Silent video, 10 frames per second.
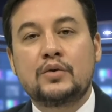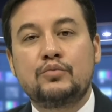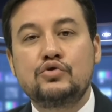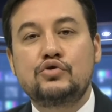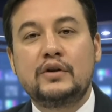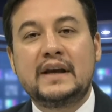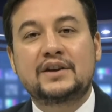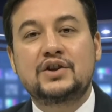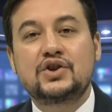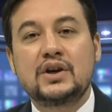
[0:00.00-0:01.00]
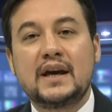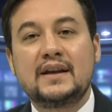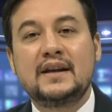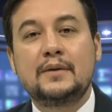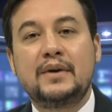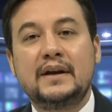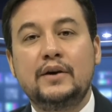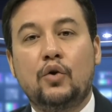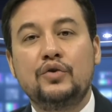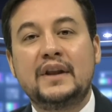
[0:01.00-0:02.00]
Bunu söyleyen kişi HDP'li
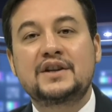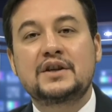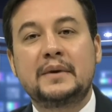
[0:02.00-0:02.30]
onlarca